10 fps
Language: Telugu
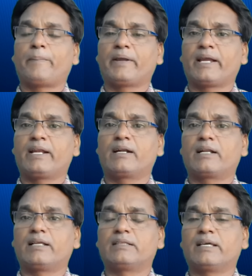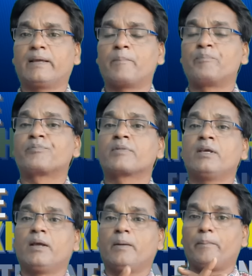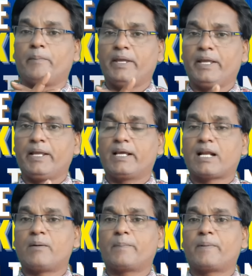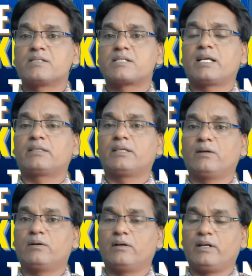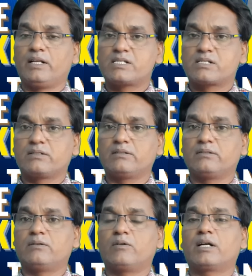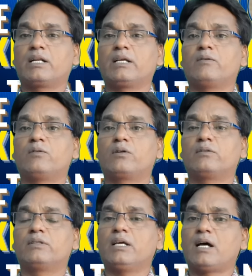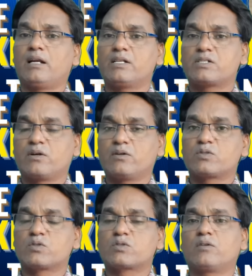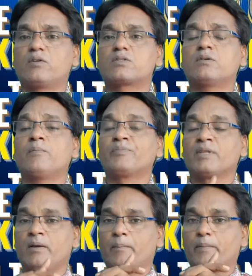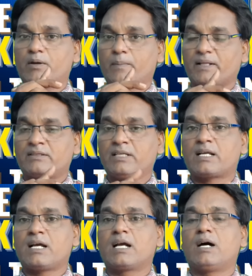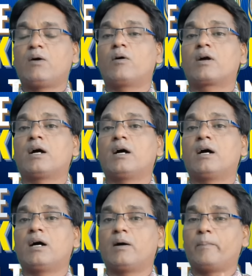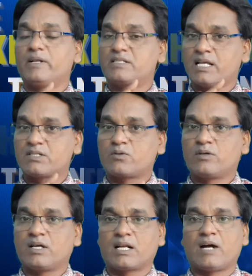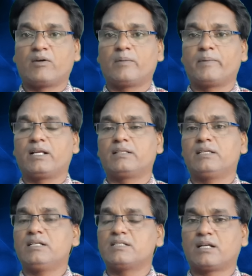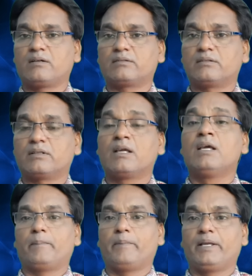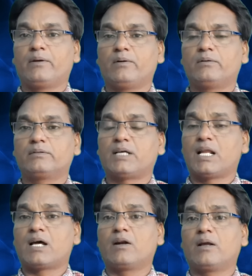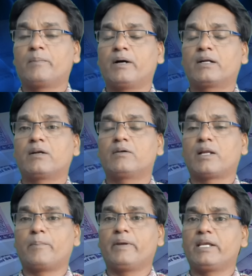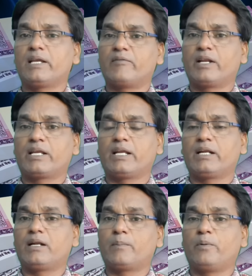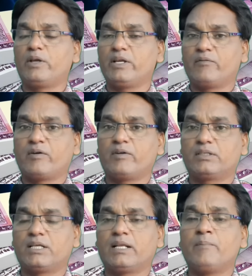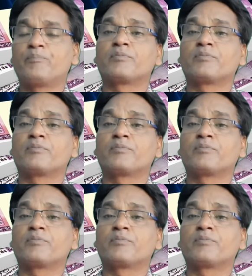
ఎంపికైనట్టయితే మీ గ్రామ పంచాయతీలో లిస్టు ఒకటి ఉంటుంది ఆ లిస్టులో చూసుకోవచ్చు మీకు ప్రత్యేకంగా ఒక మెసేజ్ కూడా రావడం అనేది జరుగుతుంది మీరు దళారుల మాటలు నమ్మి ఎవరికి డబ్బులు ఇవ్వవద్దని